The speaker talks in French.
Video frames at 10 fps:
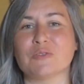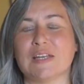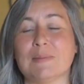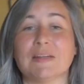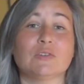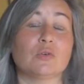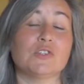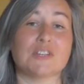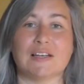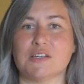Vous n'allez pas trop
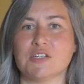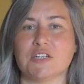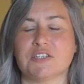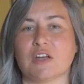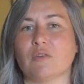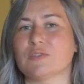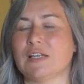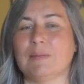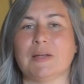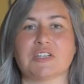challenger le chien. Vous
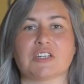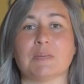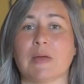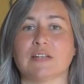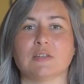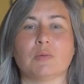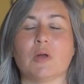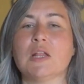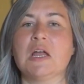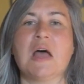n'allez pas chercher, par
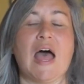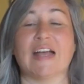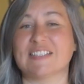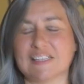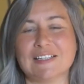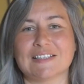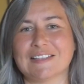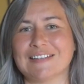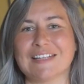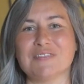exemple, à accélérer
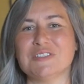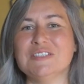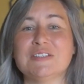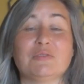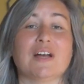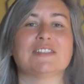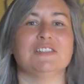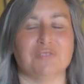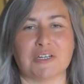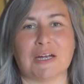très très vite et voir
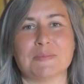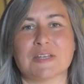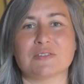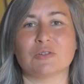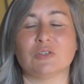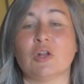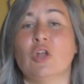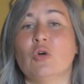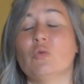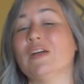s'il fait quand même sa zone,
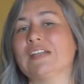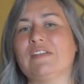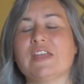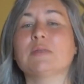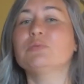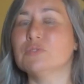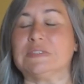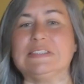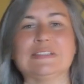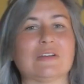ou à travailler avec plus
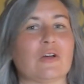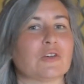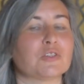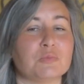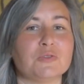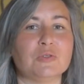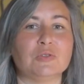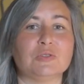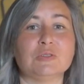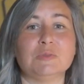de distance, plus
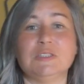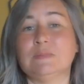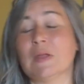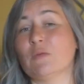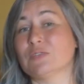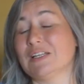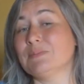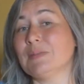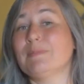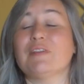d'autonomie. Vous n'allez
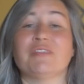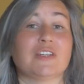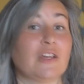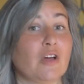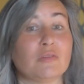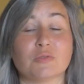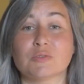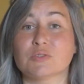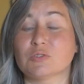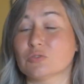peut-être pas faire d'ailleurs
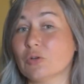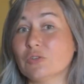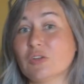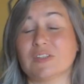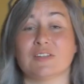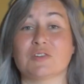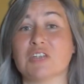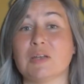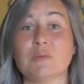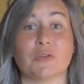vos zones dans des
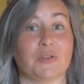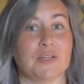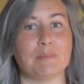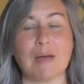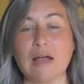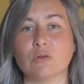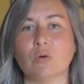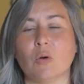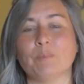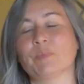enchaînements, dans des
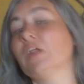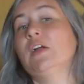parcours.